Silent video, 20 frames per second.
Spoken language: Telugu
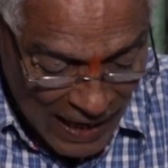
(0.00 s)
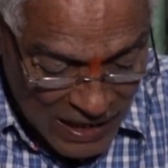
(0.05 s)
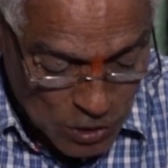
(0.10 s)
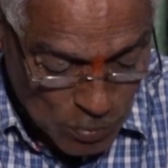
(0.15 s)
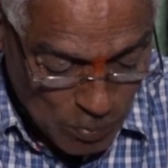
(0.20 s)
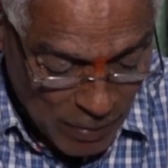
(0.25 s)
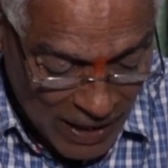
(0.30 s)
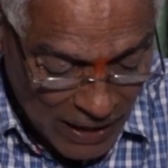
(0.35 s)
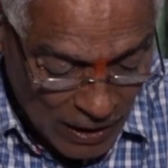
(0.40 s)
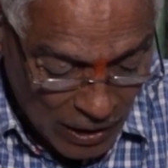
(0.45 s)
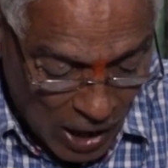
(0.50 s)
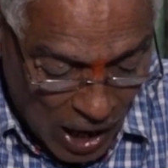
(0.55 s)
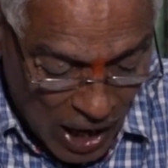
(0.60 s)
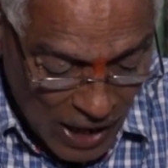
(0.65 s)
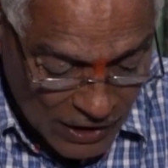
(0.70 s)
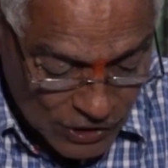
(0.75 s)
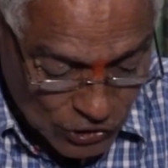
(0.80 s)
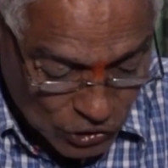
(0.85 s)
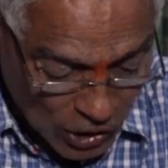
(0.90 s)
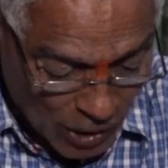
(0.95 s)
యాజ్ బై
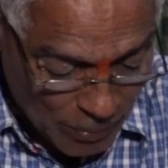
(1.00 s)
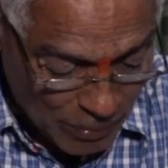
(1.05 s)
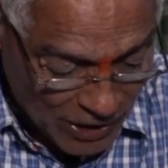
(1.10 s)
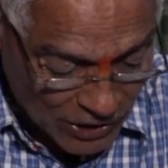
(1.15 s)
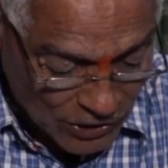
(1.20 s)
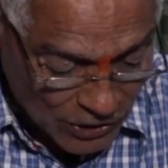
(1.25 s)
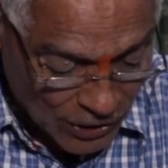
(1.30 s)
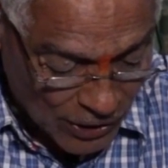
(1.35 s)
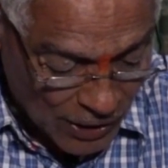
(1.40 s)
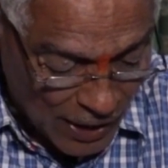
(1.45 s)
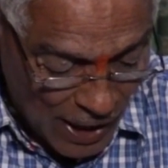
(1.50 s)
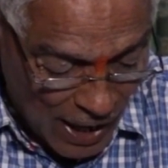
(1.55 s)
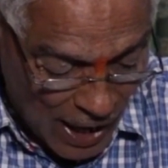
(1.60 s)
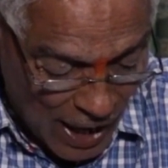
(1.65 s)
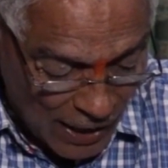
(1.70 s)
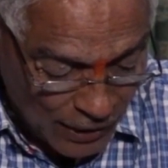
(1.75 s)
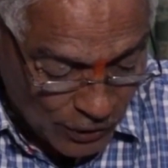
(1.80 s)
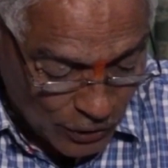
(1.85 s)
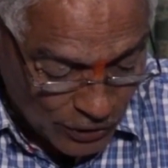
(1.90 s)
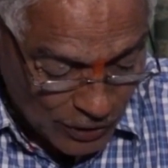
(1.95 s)
లా ఎస్టాబ్లిష్డ్
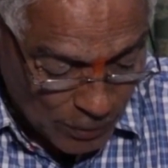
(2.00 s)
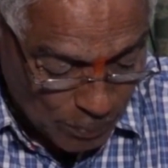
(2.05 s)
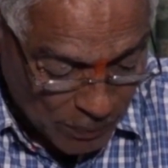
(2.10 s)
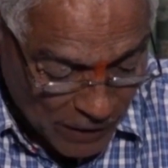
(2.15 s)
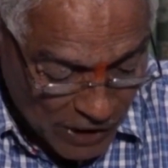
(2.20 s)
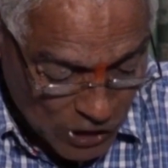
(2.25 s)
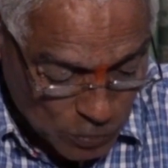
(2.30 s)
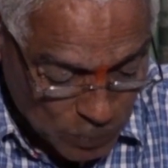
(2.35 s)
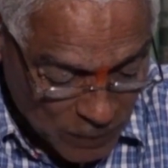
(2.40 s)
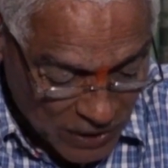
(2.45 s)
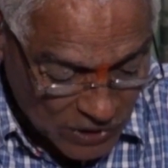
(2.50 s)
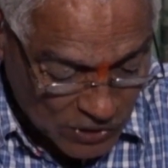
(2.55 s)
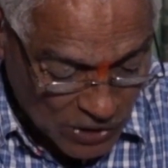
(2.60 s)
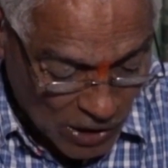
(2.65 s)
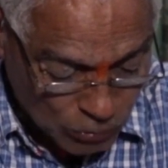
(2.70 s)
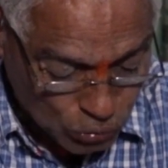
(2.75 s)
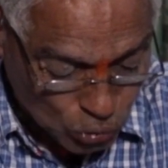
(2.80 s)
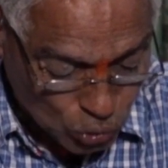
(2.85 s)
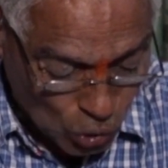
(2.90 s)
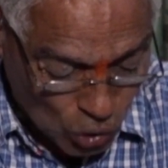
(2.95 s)
అండ్ టు ది
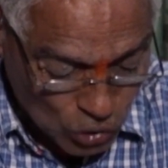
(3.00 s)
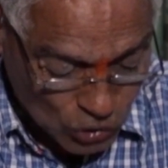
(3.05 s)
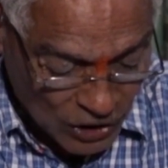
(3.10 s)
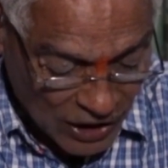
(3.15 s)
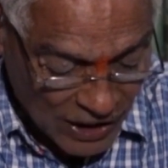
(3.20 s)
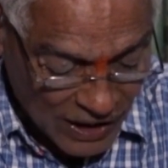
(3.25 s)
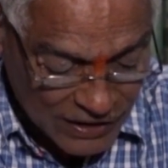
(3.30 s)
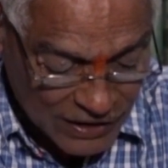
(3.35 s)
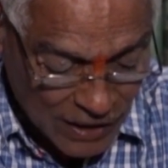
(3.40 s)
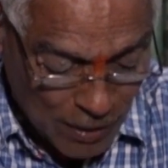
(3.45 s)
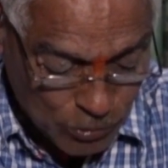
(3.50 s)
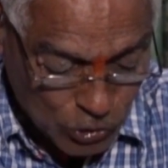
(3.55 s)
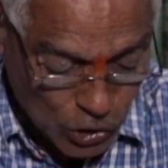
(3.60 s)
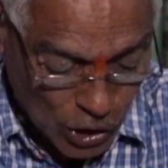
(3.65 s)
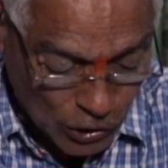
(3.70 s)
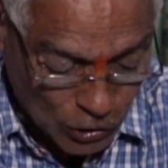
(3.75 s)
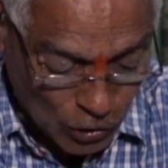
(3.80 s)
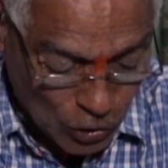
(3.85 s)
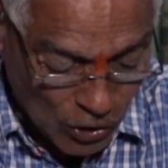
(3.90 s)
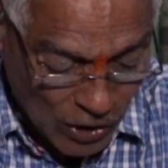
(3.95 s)
ప్రిన్సిపల్స్ ఆఫ్ సోషలిజం
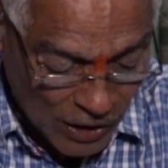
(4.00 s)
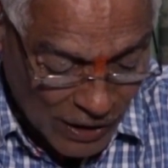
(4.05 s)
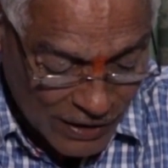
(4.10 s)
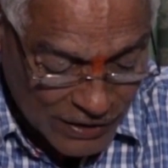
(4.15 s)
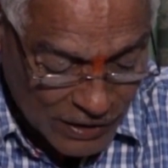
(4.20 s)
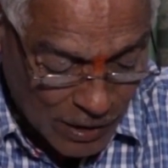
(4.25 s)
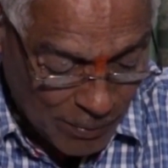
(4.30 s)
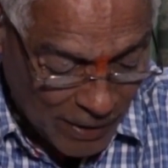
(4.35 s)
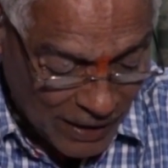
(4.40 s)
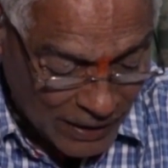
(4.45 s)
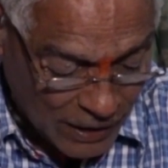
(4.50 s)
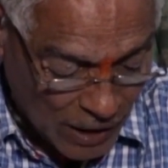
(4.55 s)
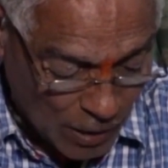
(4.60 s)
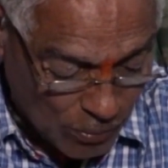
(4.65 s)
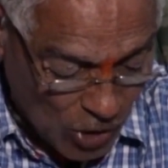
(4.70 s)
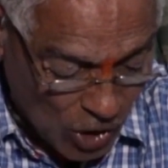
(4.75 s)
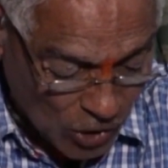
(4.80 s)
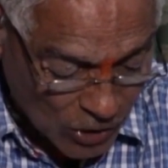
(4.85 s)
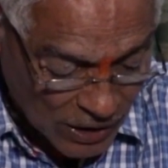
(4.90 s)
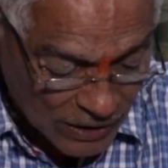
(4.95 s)
సెక్యులరిజం అండ్
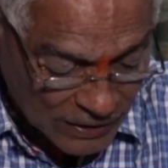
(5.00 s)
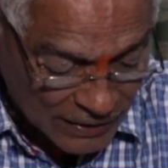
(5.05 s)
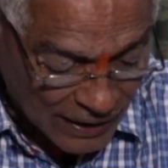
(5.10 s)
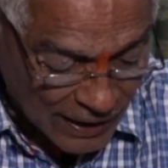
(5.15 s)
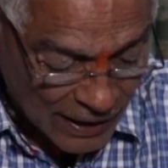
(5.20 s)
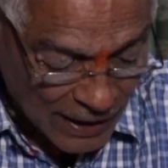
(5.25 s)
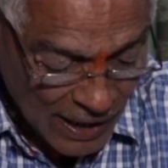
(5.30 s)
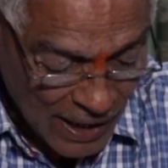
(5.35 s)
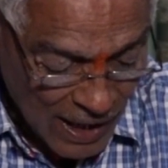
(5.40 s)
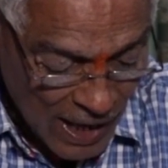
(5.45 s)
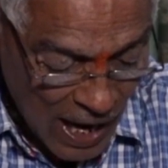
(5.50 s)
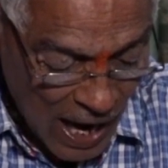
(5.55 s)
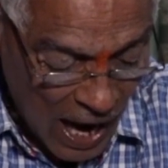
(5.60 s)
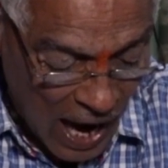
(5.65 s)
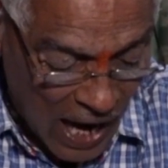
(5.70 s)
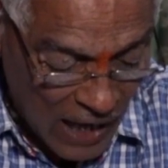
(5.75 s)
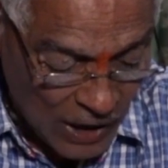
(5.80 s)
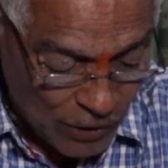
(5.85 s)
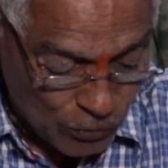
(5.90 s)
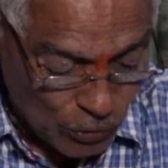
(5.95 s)
డెమోక్రసీ
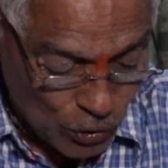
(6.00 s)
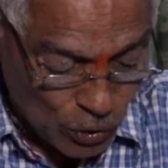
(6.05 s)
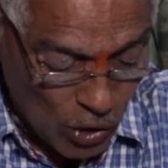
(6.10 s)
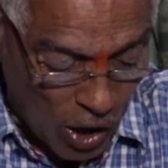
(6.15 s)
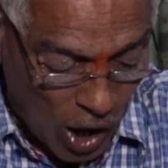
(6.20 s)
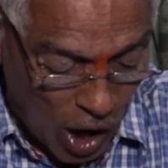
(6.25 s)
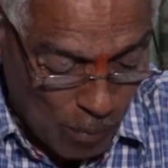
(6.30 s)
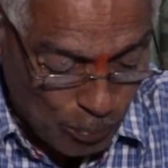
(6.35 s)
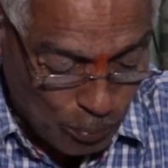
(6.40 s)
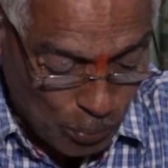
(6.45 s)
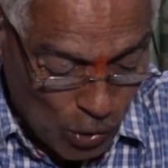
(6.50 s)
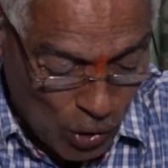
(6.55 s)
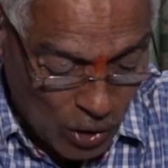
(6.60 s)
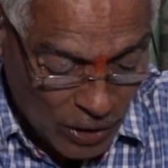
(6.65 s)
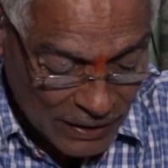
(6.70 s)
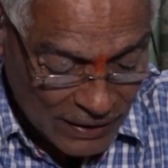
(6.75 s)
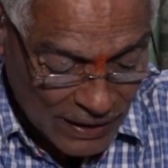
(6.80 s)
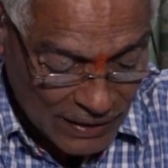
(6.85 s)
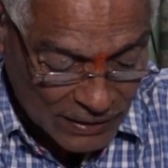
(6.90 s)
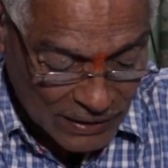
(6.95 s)
అండ్ వుడ్
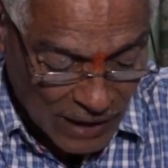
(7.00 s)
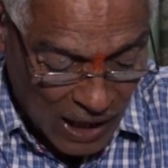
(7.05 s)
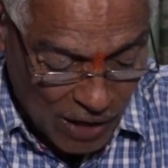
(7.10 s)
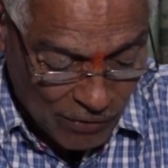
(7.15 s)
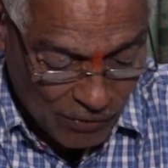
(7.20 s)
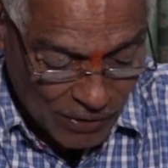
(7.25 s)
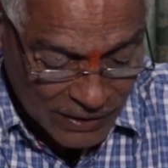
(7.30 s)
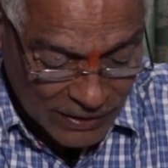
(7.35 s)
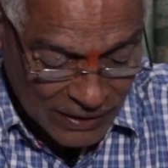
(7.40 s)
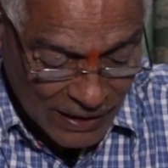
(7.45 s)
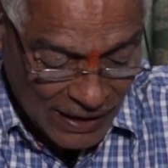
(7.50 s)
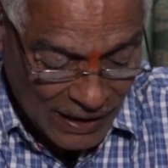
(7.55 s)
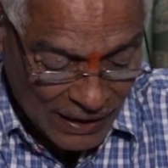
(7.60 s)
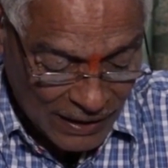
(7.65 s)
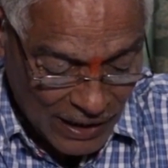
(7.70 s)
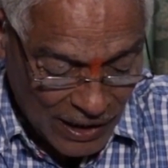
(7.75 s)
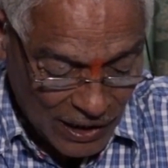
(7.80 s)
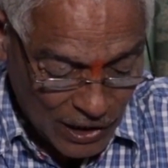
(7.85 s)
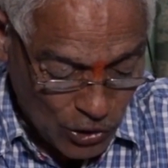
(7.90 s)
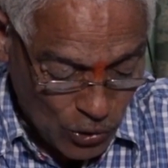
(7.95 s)
అప్హోల్డ్ ది
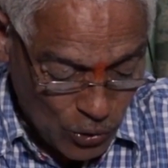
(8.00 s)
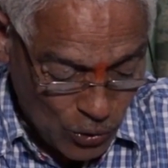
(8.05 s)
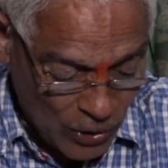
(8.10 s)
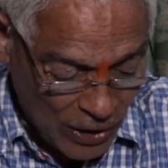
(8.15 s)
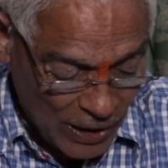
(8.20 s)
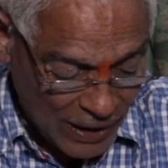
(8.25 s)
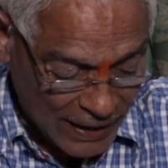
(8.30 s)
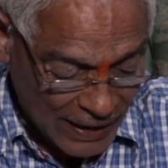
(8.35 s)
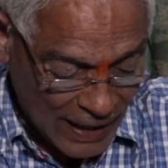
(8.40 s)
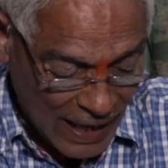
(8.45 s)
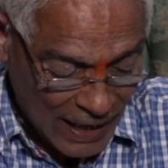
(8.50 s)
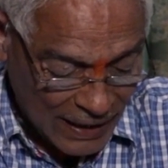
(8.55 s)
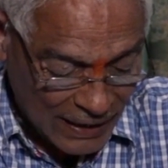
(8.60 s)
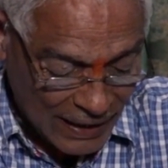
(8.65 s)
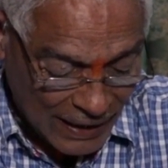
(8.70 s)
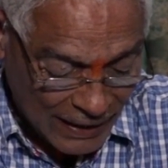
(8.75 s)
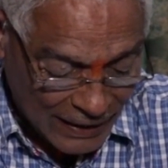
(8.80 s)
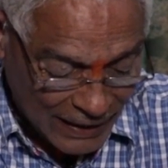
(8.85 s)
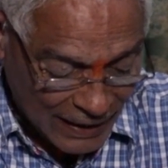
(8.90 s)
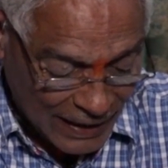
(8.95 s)
సావర్జినిటీ యూనిటీ
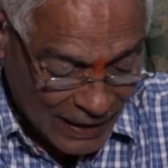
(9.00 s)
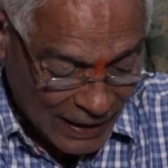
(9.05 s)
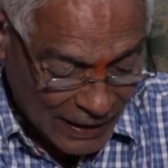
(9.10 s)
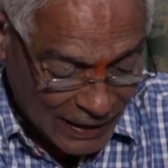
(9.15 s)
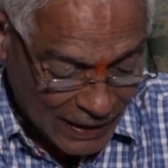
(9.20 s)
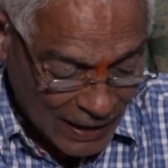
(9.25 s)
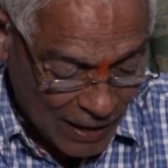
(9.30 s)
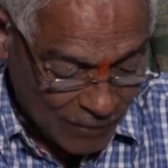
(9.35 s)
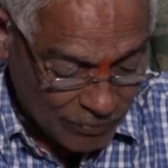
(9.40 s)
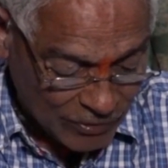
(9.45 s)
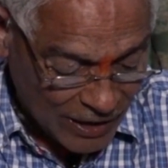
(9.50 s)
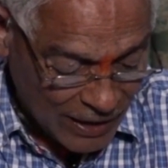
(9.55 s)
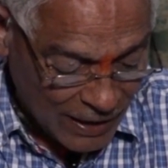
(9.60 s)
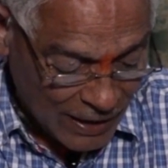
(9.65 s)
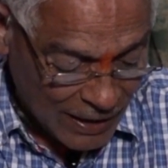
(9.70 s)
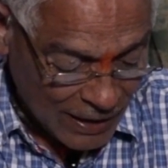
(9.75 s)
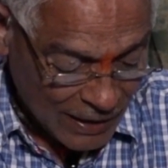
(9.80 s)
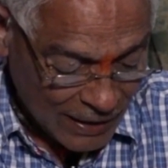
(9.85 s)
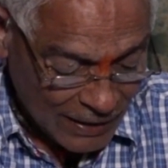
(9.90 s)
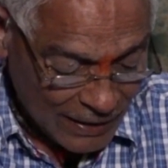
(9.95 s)
అండ్ ఇంటిగ్రిటీ ఆఫ్
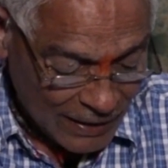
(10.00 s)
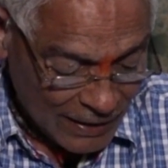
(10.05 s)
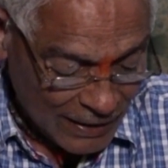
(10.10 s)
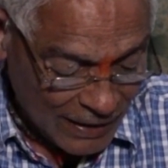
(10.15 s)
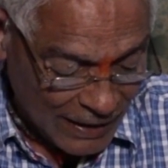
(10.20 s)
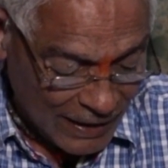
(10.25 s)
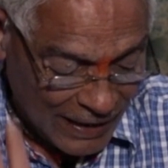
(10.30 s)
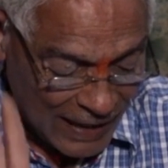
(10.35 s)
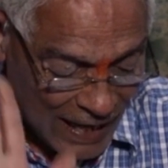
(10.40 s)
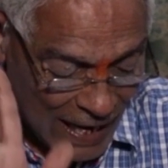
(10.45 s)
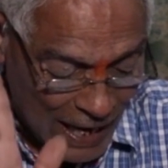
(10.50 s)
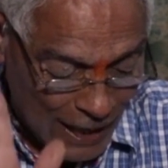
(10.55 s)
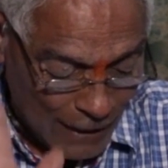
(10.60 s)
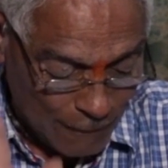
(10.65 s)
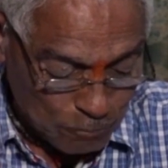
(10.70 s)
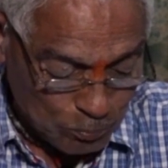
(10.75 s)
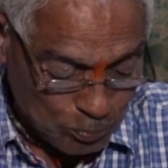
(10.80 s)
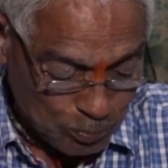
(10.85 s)
ది ఇండియా